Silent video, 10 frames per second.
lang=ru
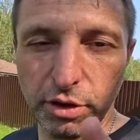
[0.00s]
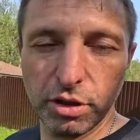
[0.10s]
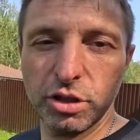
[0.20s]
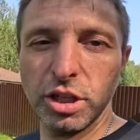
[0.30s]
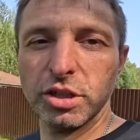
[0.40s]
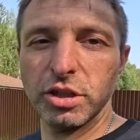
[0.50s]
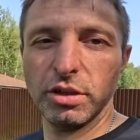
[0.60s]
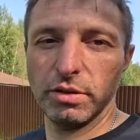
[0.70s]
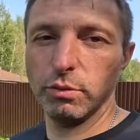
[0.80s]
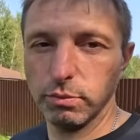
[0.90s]
этих
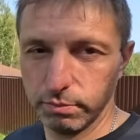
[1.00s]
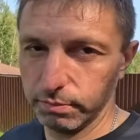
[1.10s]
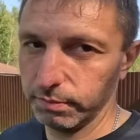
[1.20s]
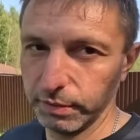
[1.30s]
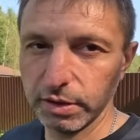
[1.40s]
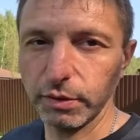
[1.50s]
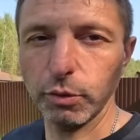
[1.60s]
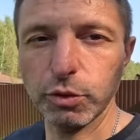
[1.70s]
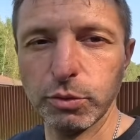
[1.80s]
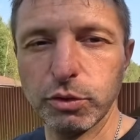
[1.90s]
чашках на своем
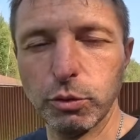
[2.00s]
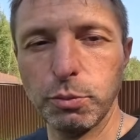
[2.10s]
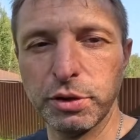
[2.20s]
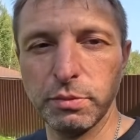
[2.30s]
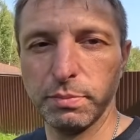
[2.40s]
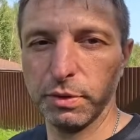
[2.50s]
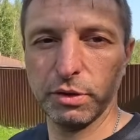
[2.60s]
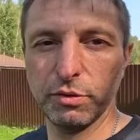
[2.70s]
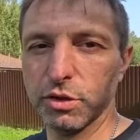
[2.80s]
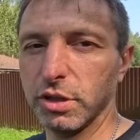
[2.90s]
собственном опыте
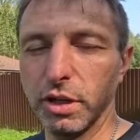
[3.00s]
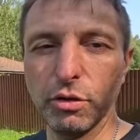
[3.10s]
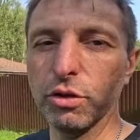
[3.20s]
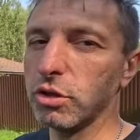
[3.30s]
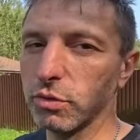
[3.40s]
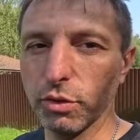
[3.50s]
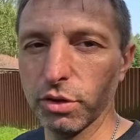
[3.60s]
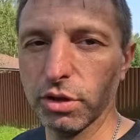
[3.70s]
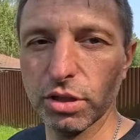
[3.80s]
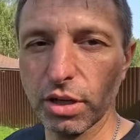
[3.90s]
подтверждаю, ничего не
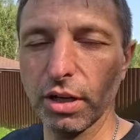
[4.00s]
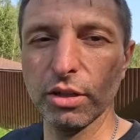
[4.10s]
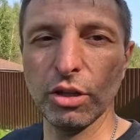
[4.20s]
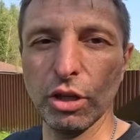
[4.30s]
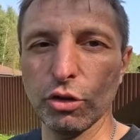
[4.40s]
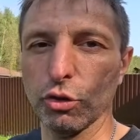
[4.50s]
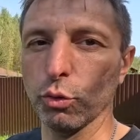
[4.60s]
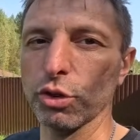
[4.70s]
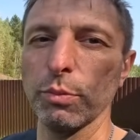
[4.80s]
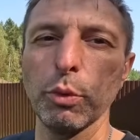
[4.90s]
натирает, ну, езжу да, ну,
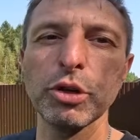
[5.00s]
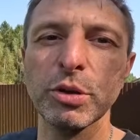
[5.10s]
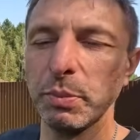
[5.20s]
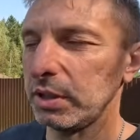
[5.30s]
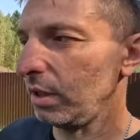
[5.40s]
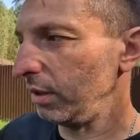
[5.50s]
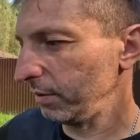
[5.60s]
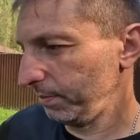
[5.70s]
уже ну, больше ну, пяти лет. Ну,